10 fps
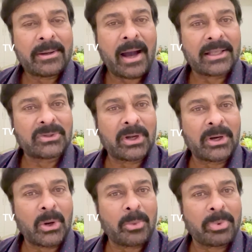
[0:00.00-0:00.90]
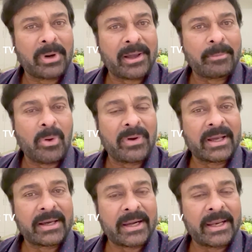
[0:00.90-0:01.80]
ఆధ్వర్యంలో ప్రారంభమైన
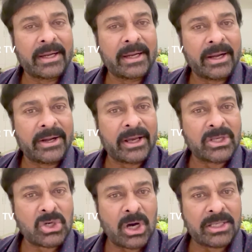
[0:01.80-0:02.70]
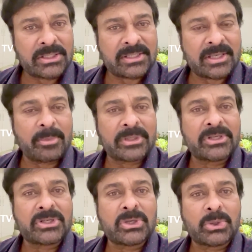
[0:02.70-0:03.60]
గ్రీన్ ఇండియా ఛాలెంజ్
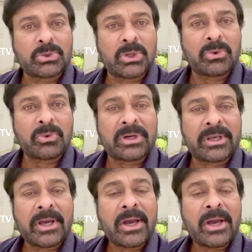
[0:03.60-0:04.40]
సంబంధించి జరుగుతున్నటువంటి